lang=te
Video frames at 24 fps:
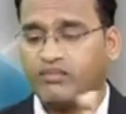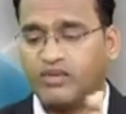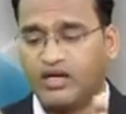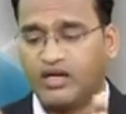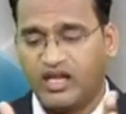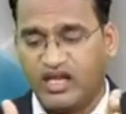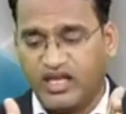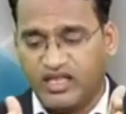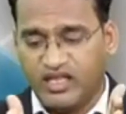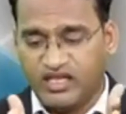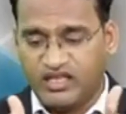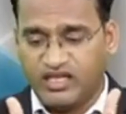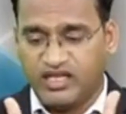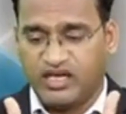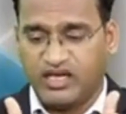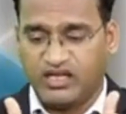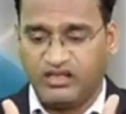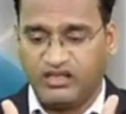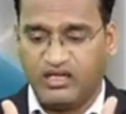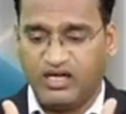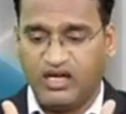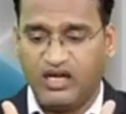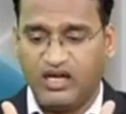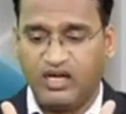మన ఏదైతే
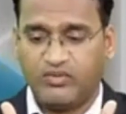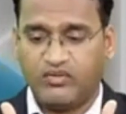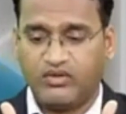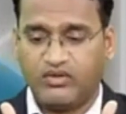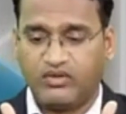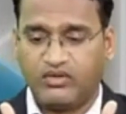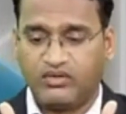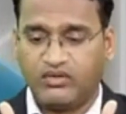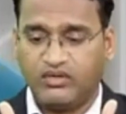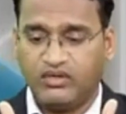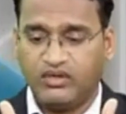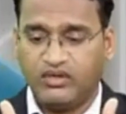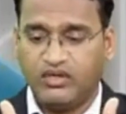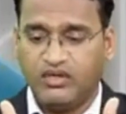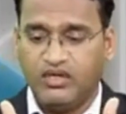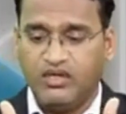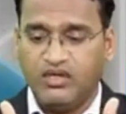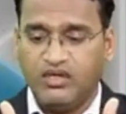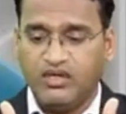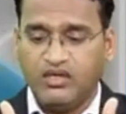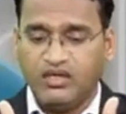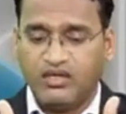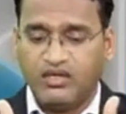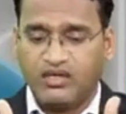రక్తనాళం ఉంటుందో
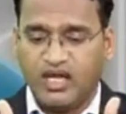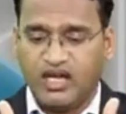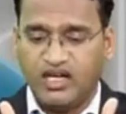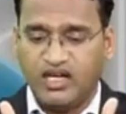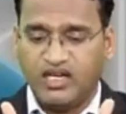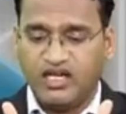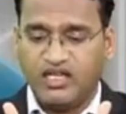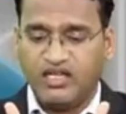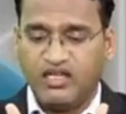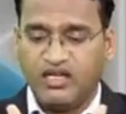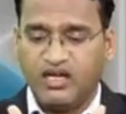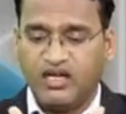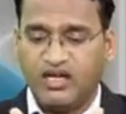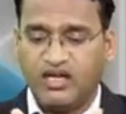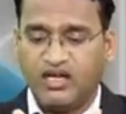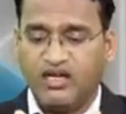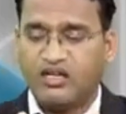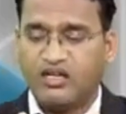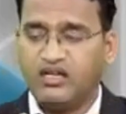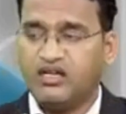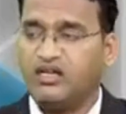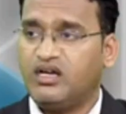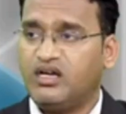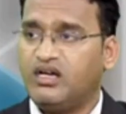దాన్ని
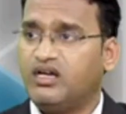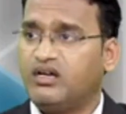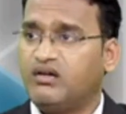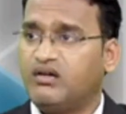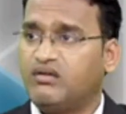నిదానంగా